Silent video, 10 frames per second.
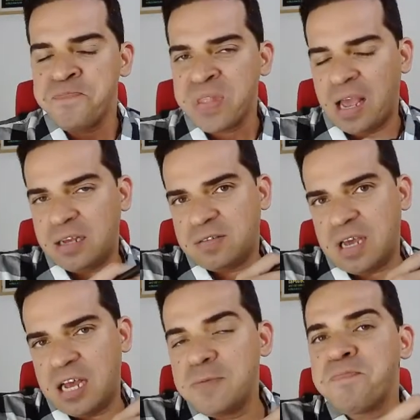
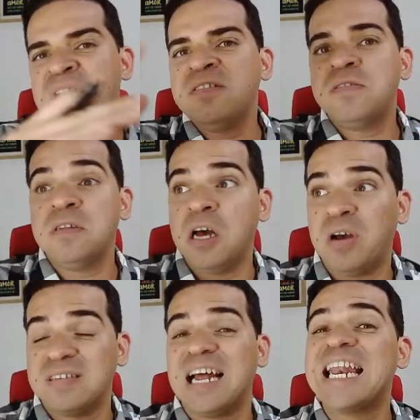essa imensidão,
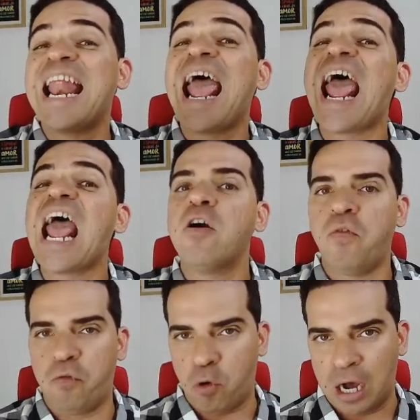essa
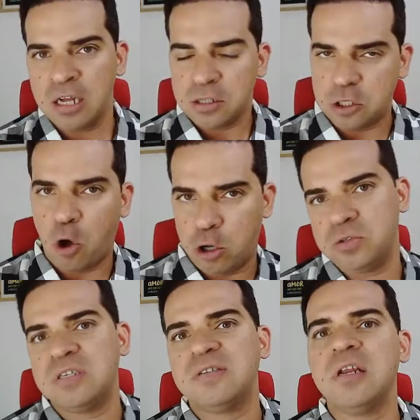névoa de óxido de
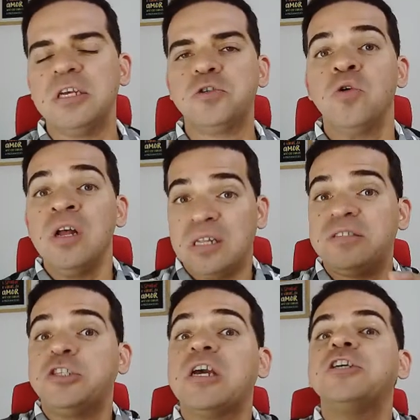silício,
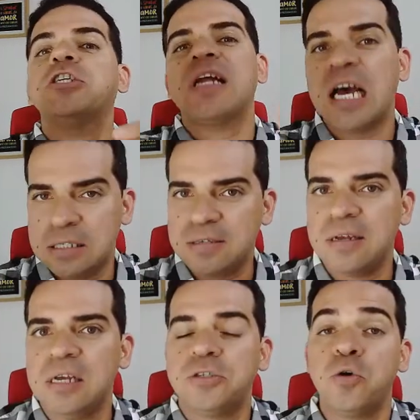desses cristais de
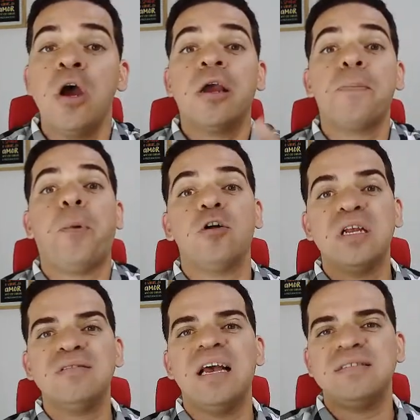silício que podem
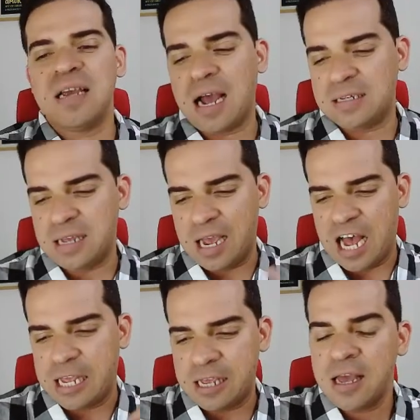desencadear
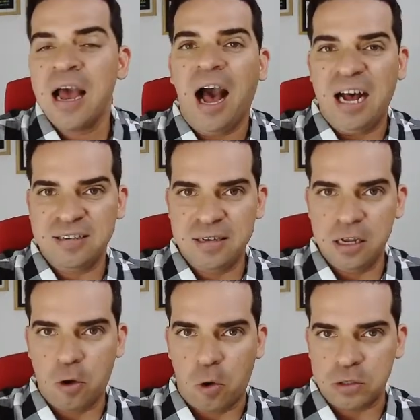aí a
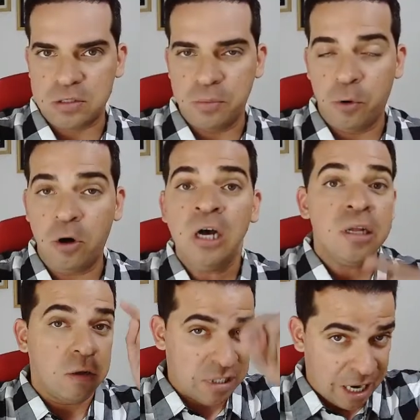silicose, de boa?
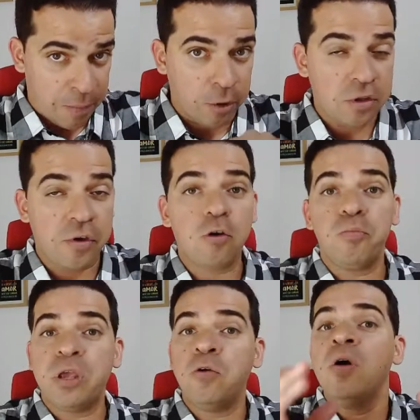Então você acabou de ver
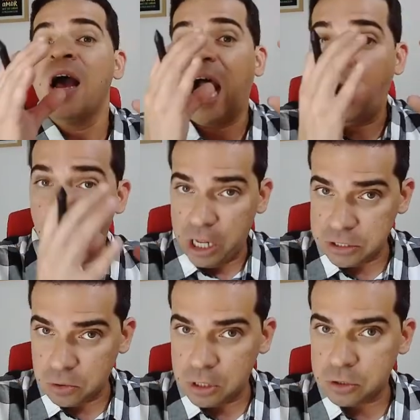comigo a origem
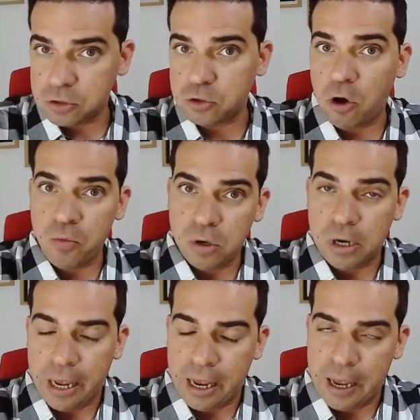do lisossomo
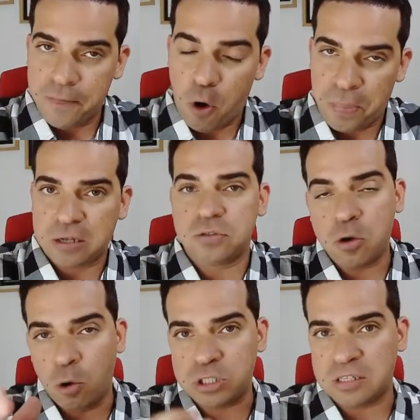é, complexo de
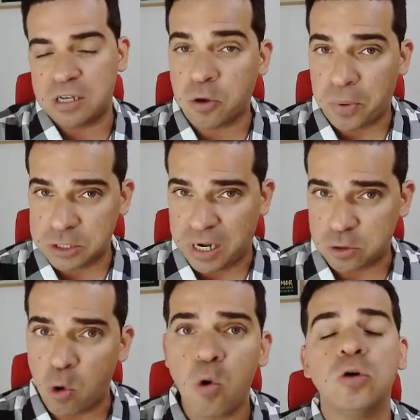Golgi retinidoplasmático
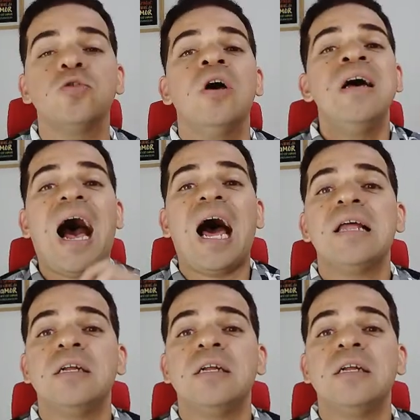rugoso, além da